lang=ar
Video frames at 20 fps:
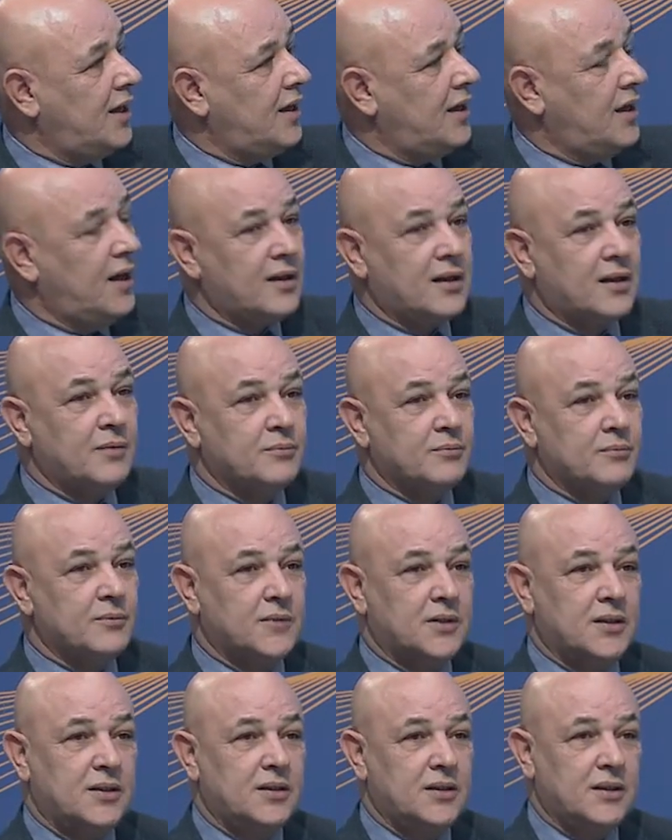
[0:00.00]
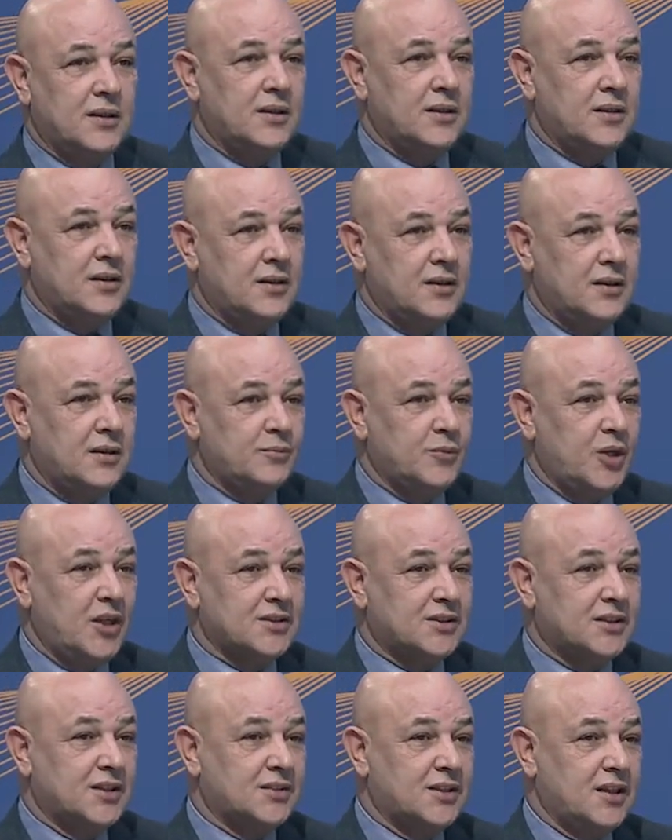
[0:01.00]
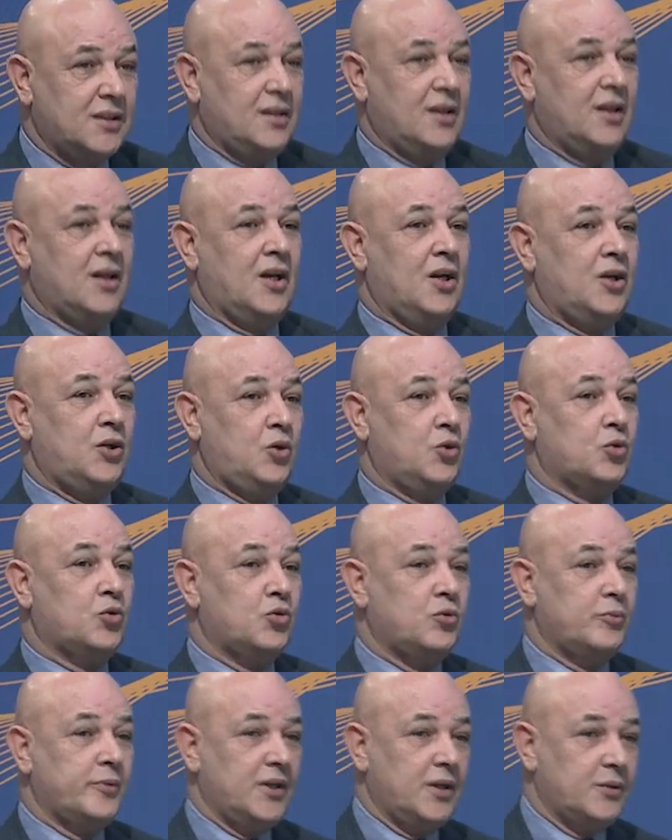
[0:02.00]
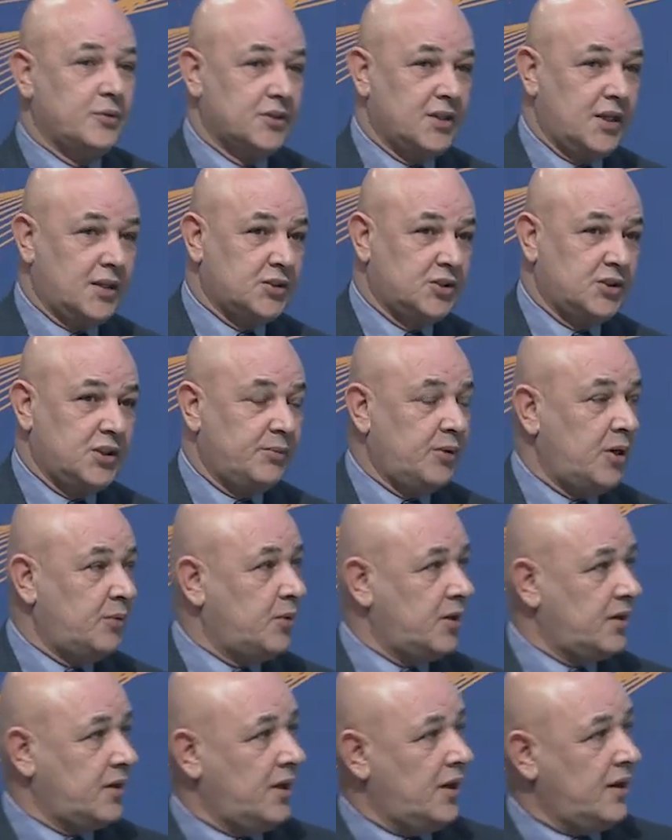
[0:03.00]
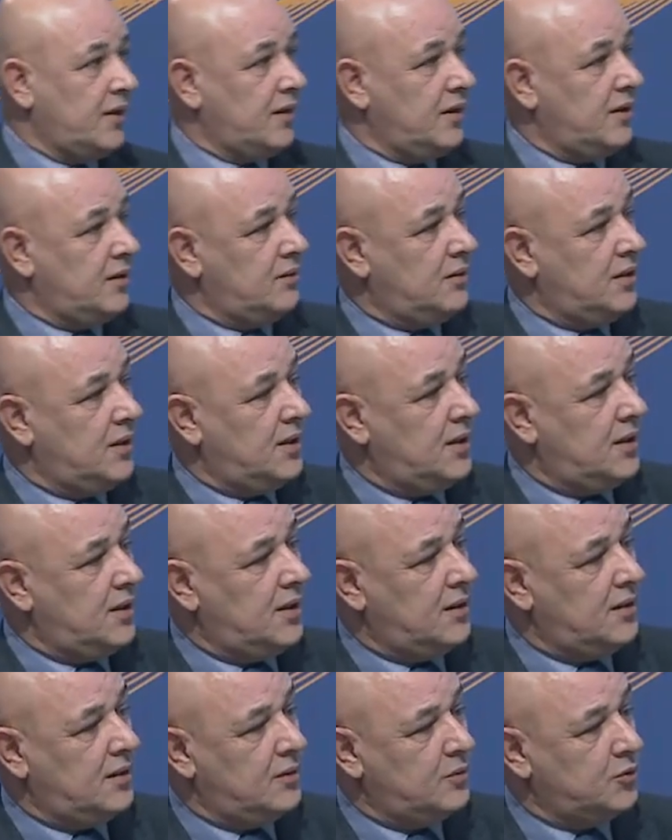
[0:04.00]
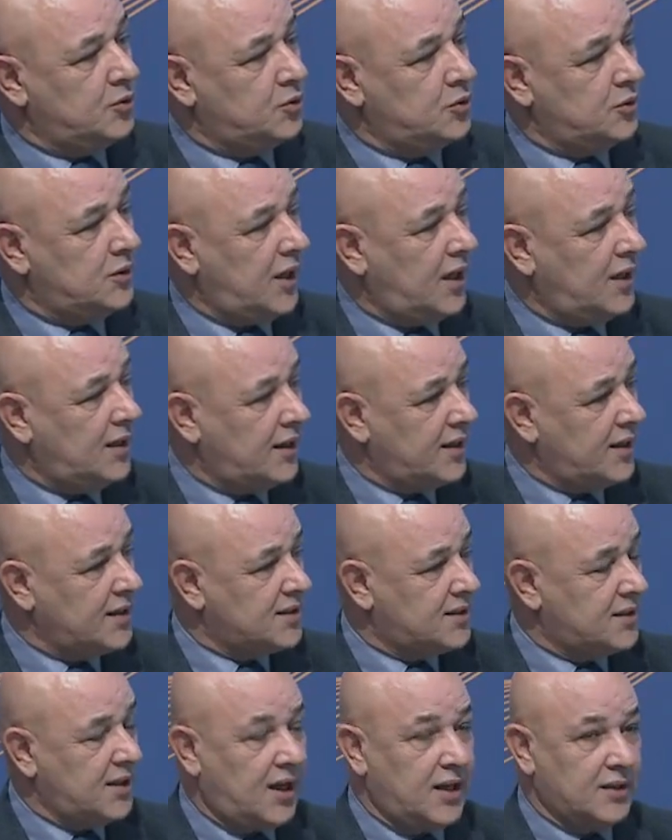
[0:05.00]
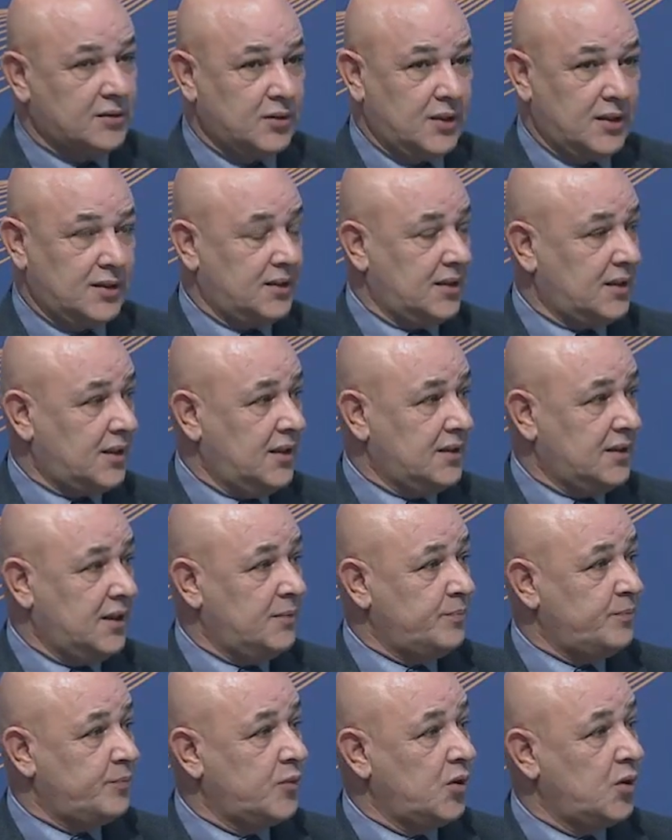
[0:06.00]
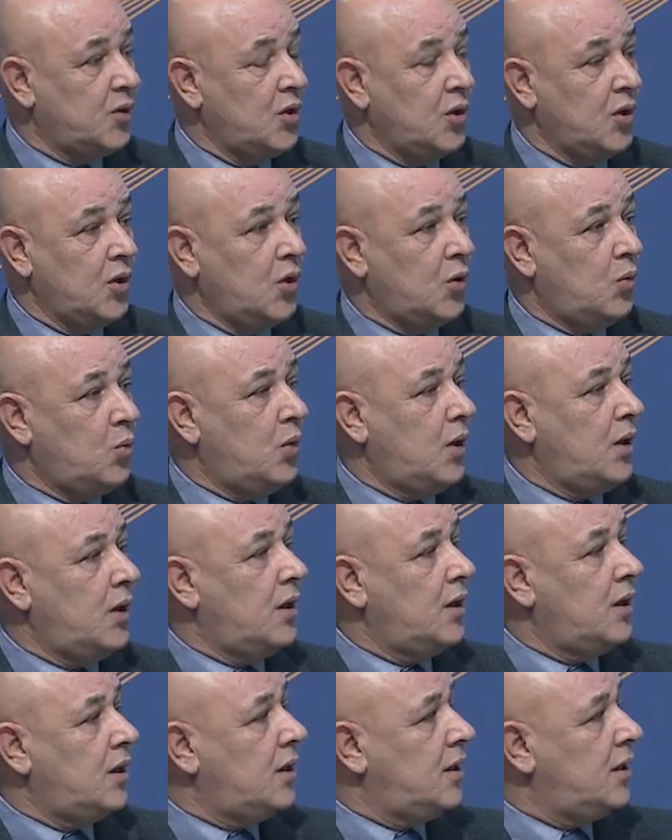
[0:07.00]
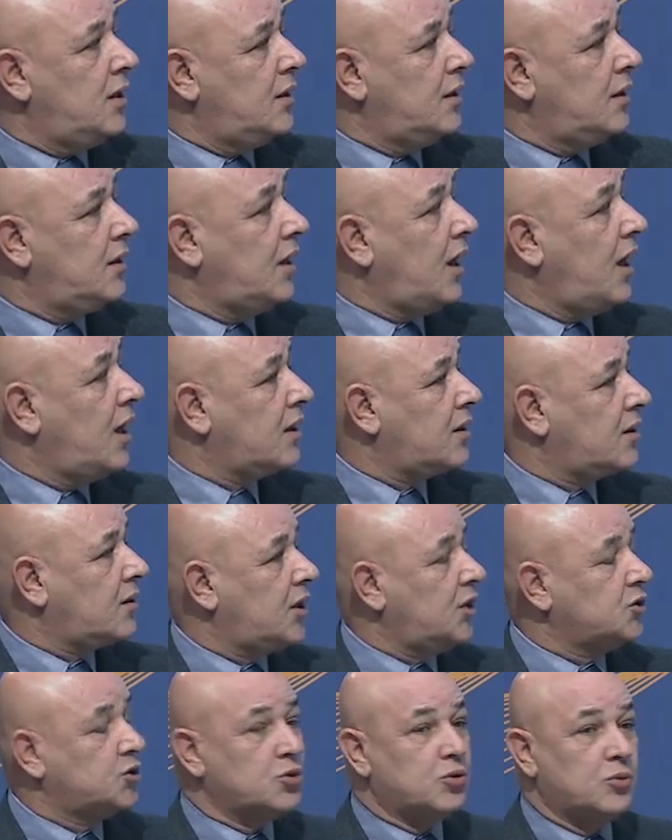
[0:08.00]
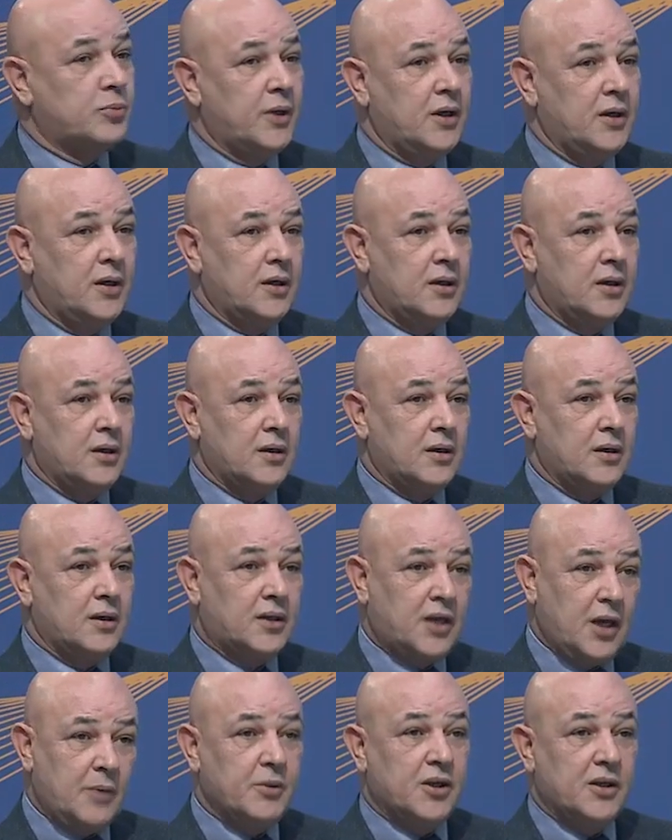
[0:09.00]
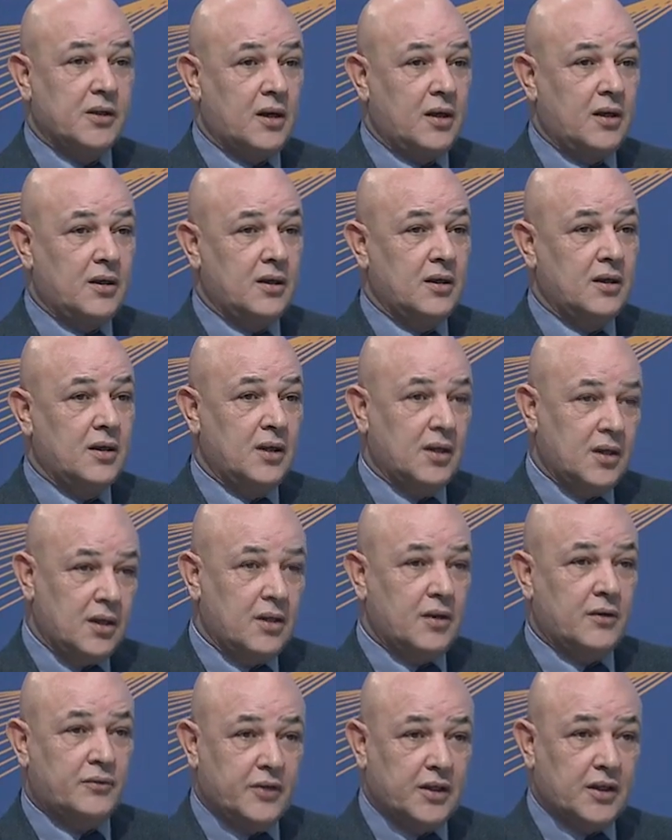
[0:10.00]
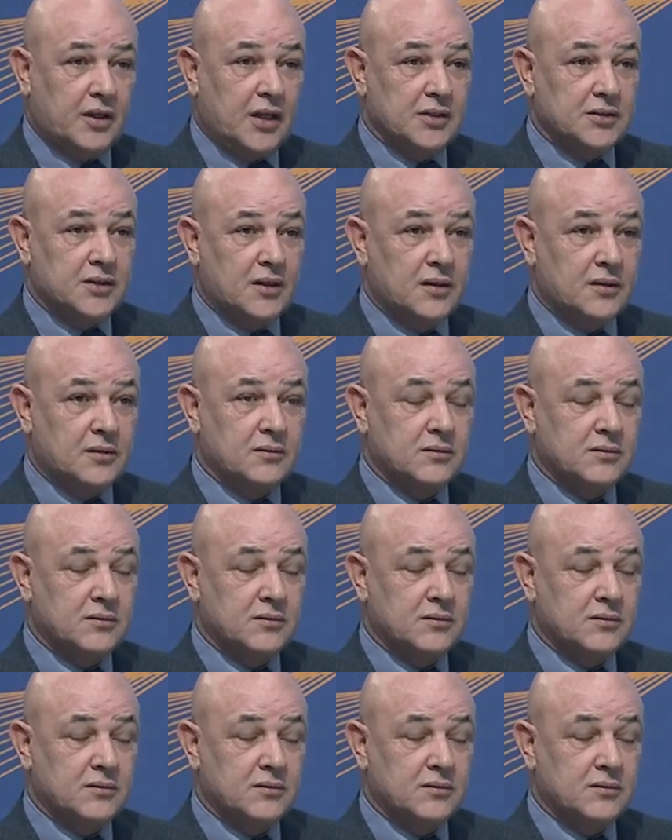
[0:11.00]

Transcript: هرم المؤسسة الحكومية وزارة الشباب والرياضة ووجوده على رأس اتحاد كرة القدم وخاض تجربة كبيرة في قطر